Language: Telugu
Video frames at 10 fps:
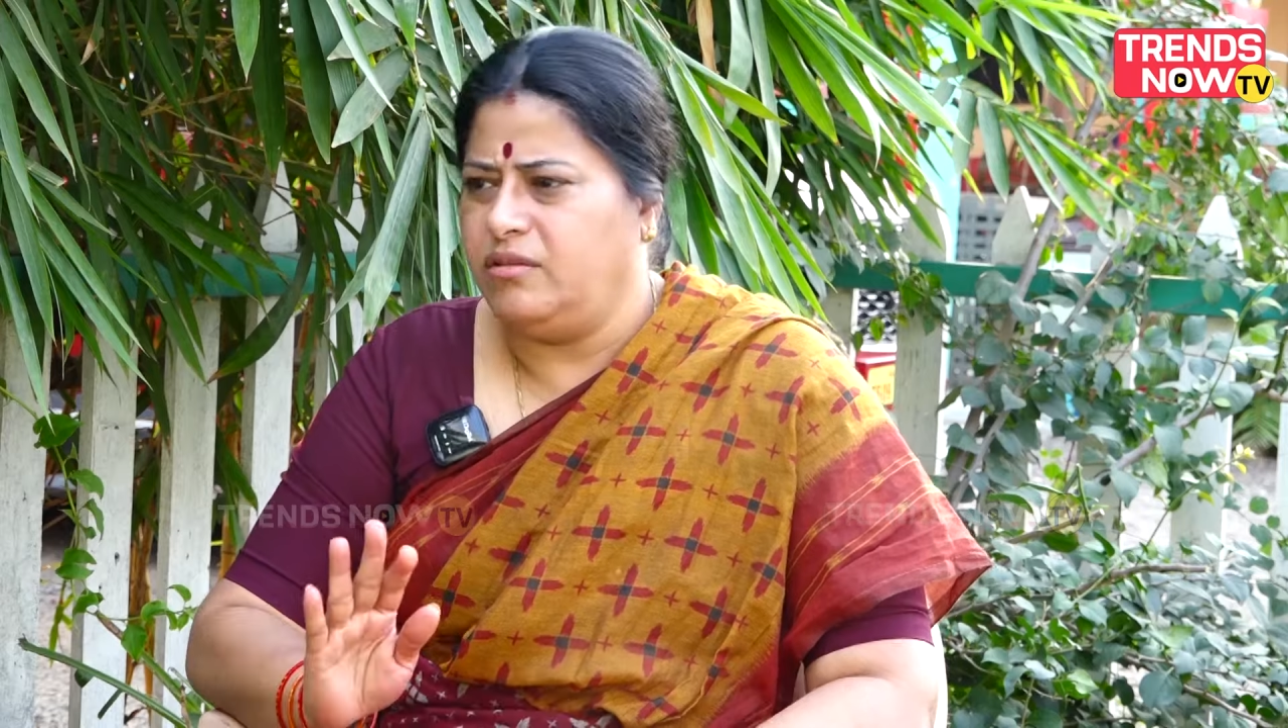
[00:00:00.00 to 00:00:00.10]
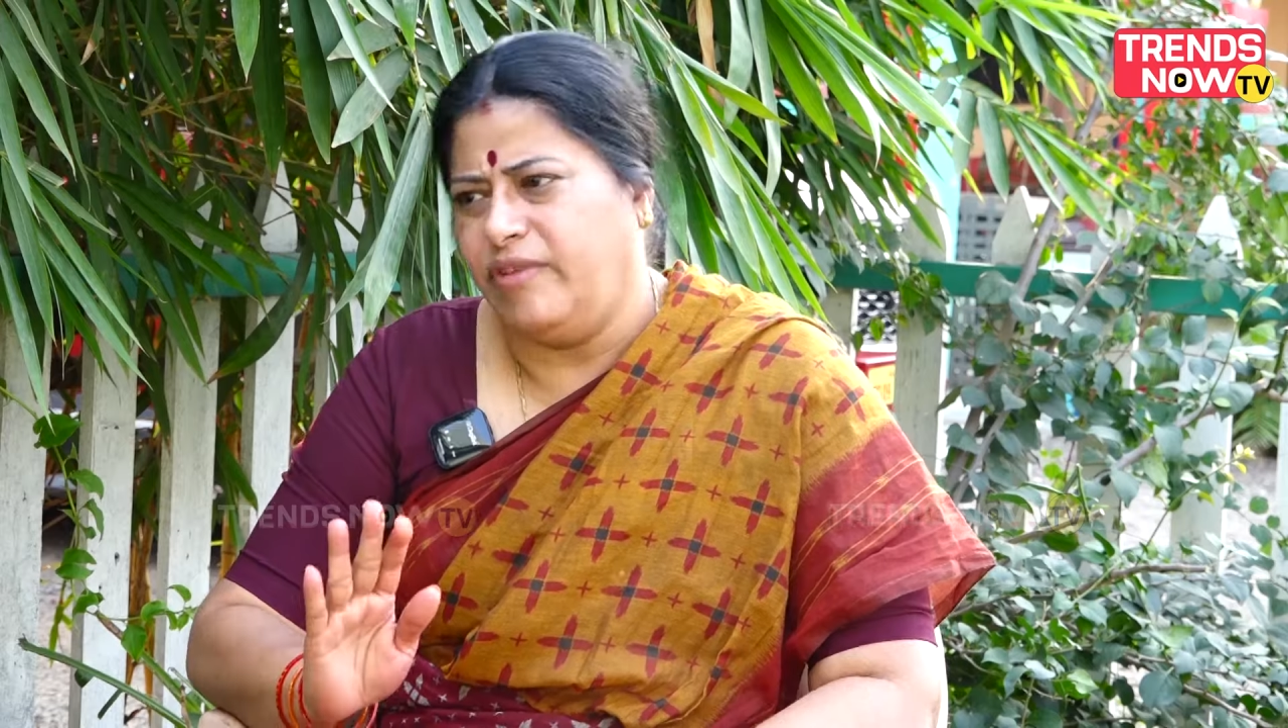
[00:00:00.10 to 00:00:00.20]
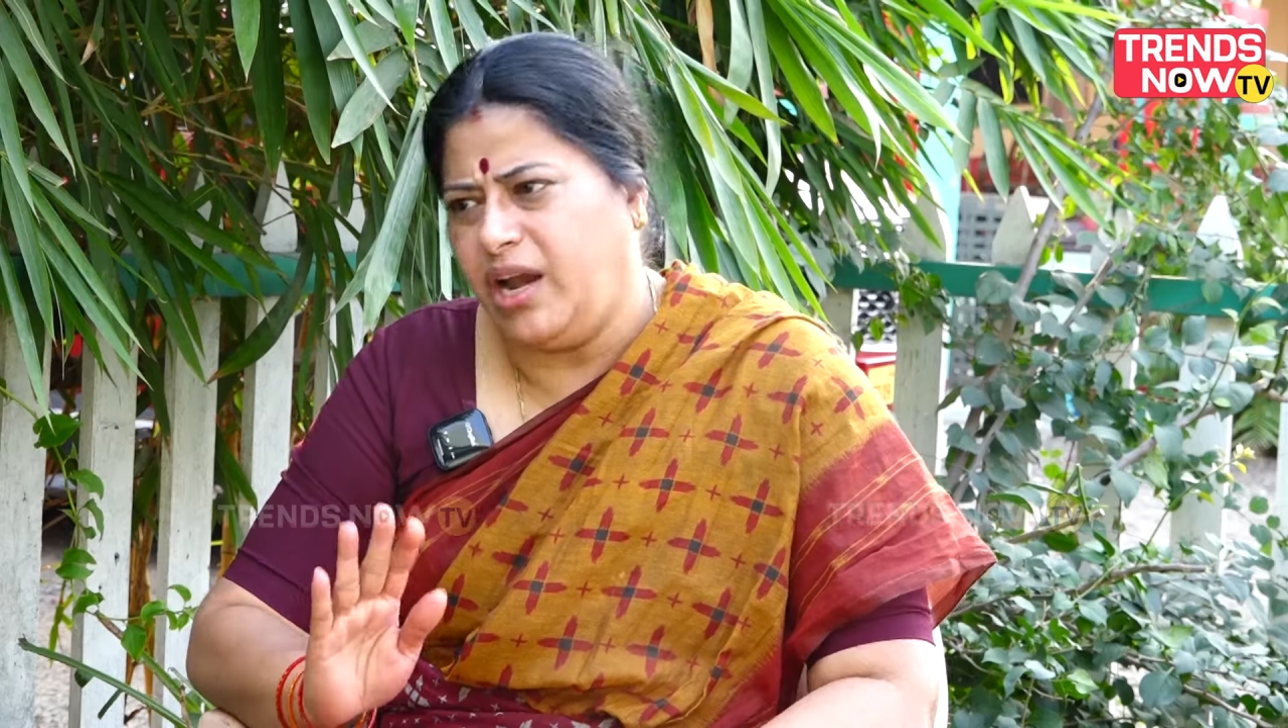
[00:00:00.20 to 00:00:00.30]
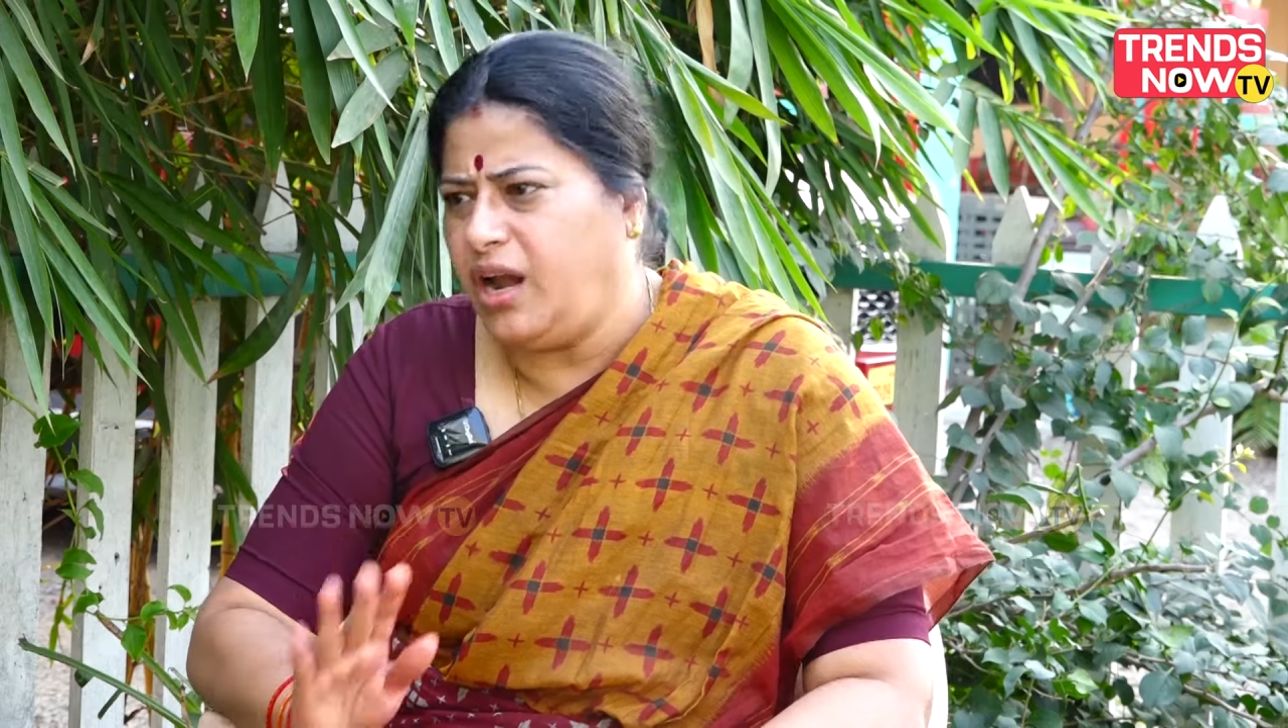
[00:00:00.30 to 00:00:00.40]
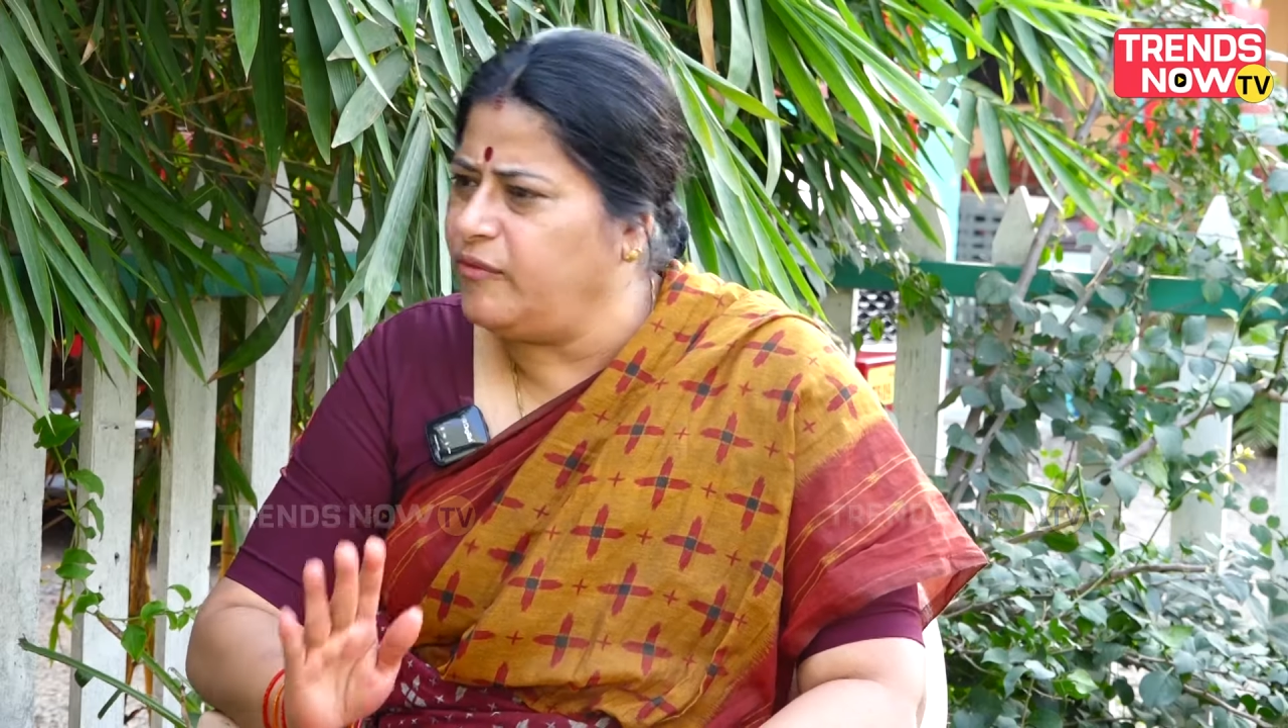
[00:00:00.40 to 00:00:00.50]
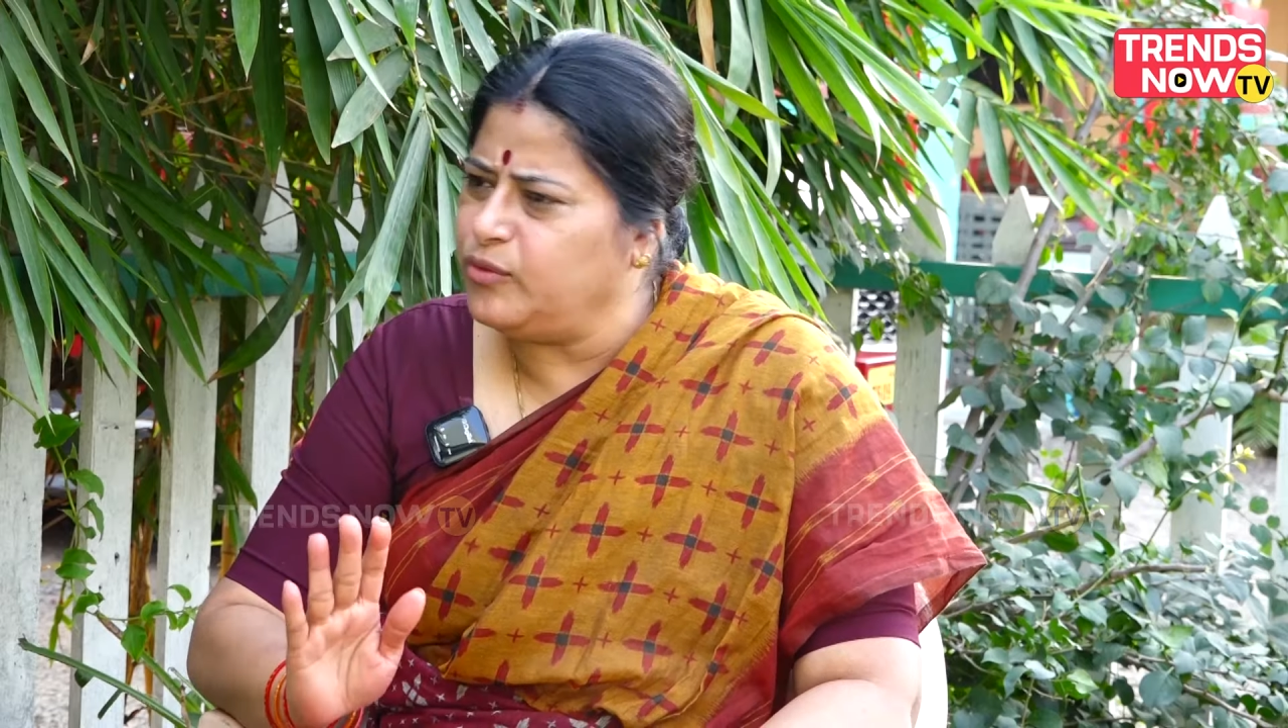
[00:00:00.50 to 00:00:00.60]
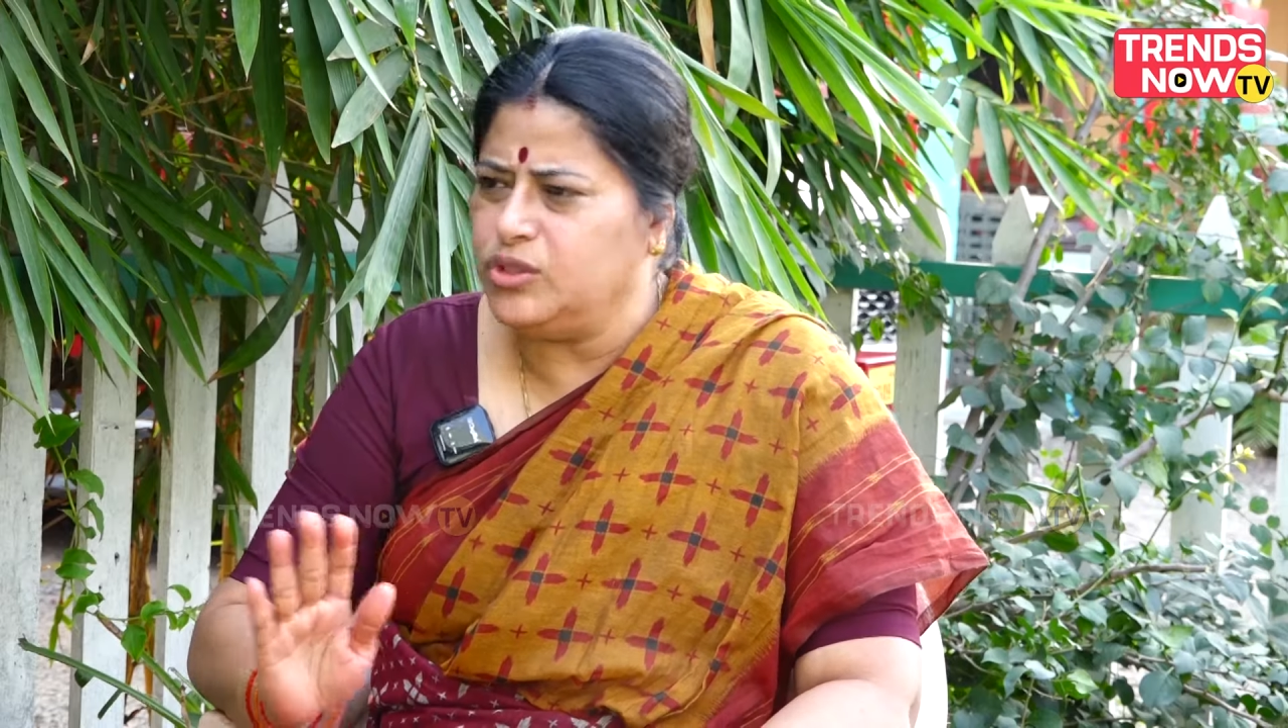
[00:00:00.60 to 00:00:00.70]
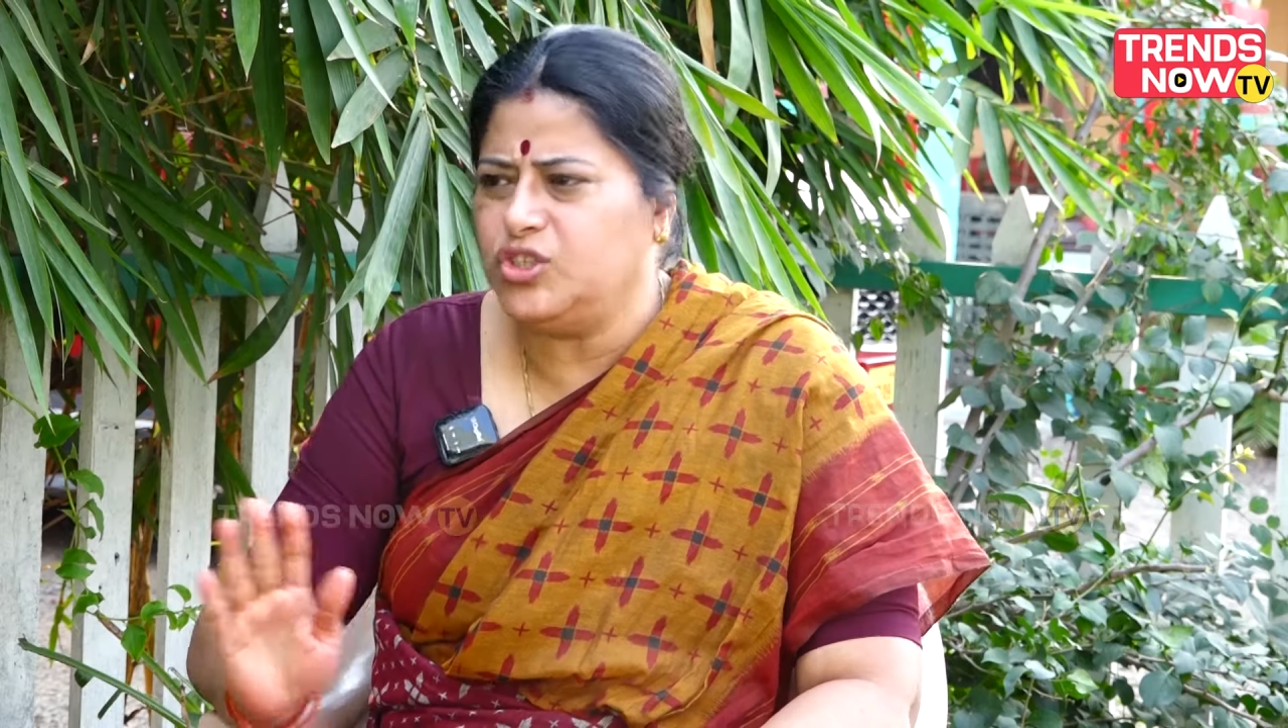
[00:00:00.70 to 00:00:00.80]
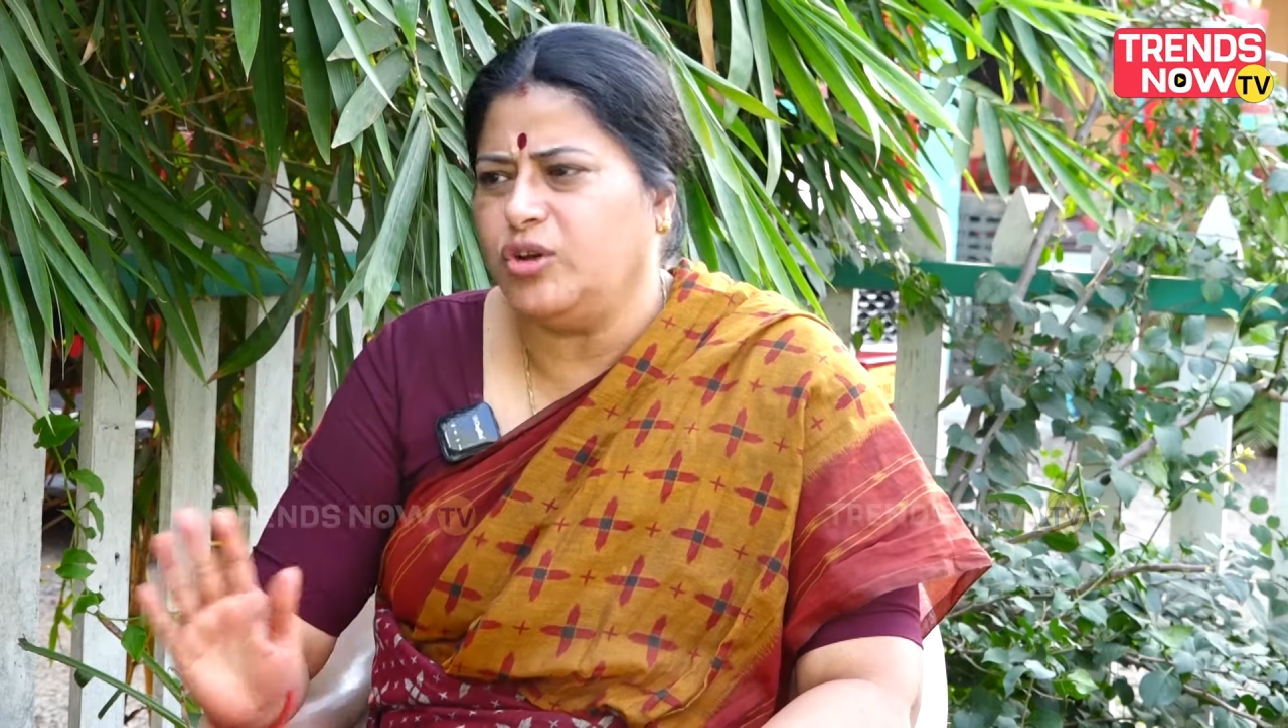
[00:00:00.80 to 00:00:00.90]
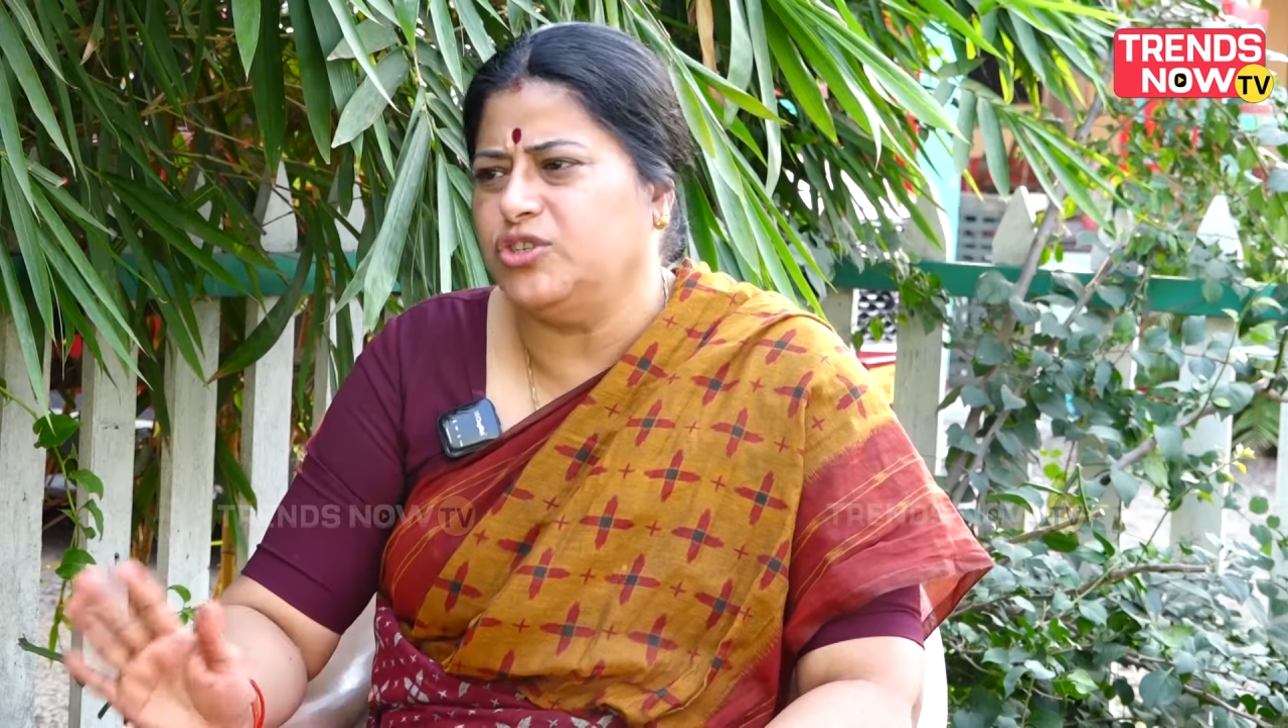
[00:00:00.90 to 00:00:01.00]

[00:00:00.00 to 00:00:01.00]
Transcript: వెల్ ఆఫ్ నుంచే